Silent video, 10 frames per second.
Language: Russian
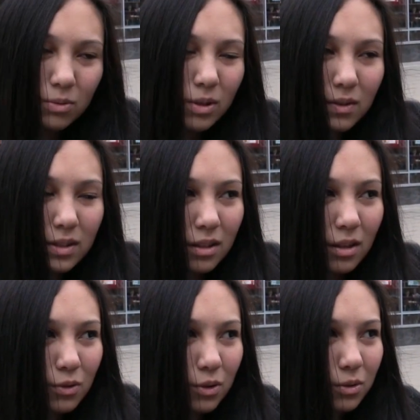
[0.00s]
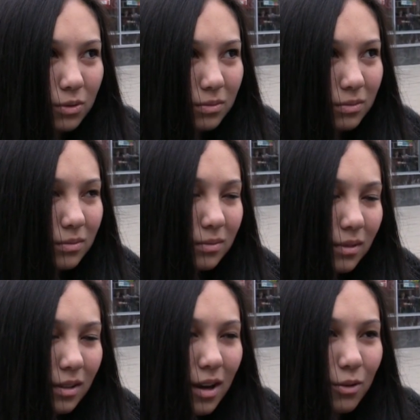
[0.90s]
Ну, зависит от того,
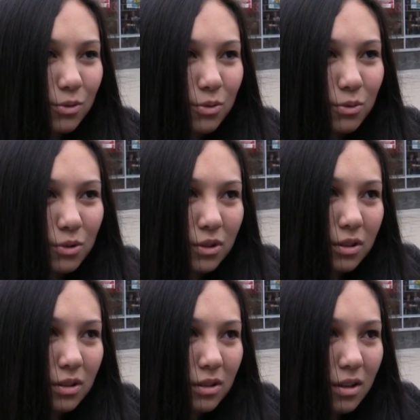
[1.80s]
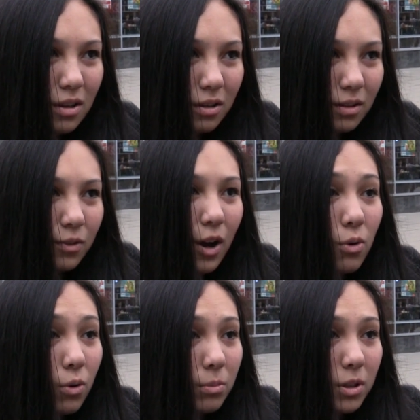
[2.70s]
как он служит в
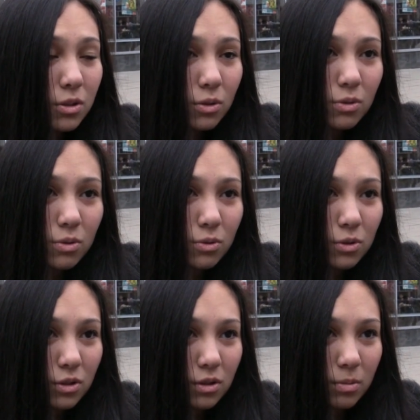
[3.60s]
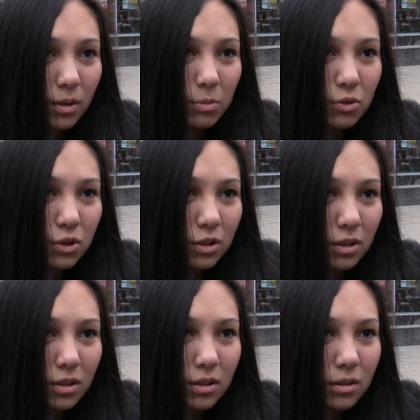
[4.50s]
каком месте он служит. Потому
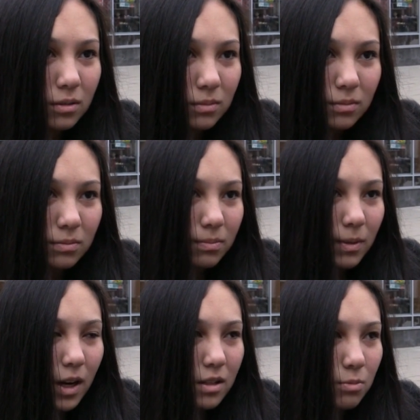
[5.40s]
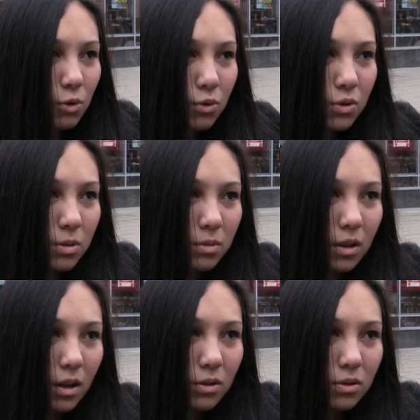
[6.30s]
что по-разному люди
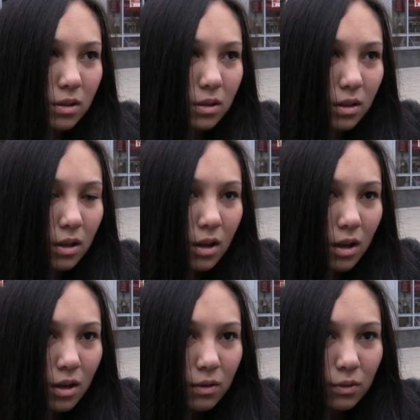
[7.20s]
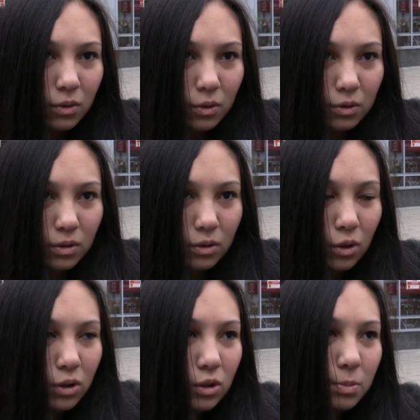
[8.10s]
изменяются. вот.
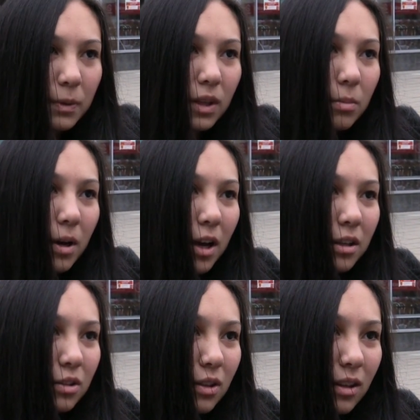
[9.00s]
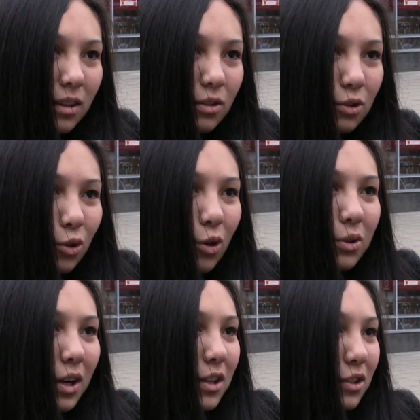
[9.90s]
Кто-то понимает, как, типа что
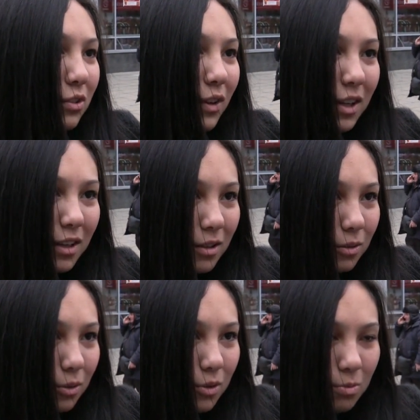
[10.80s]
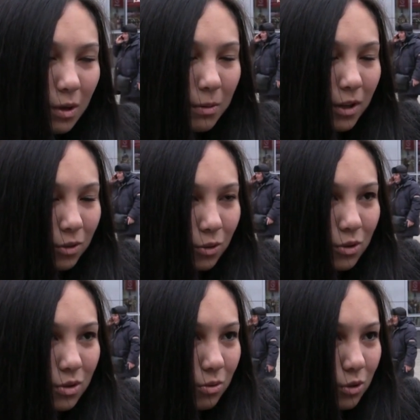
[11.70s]
он раньше творил. То есть у меня брат
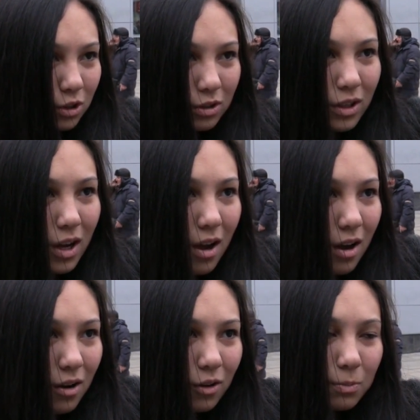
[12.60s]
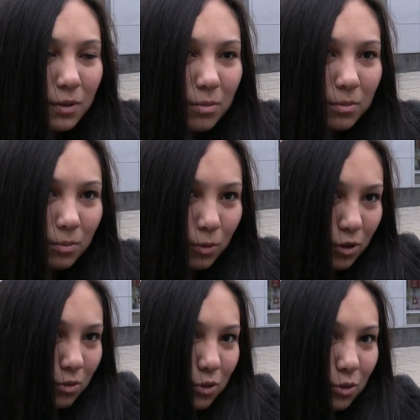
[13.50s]
тоже служил. Mm-hmm. Он поним,
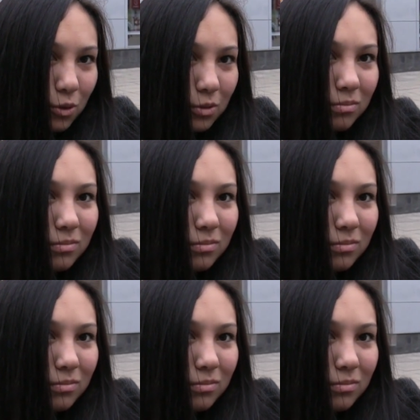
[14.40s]
понял, что он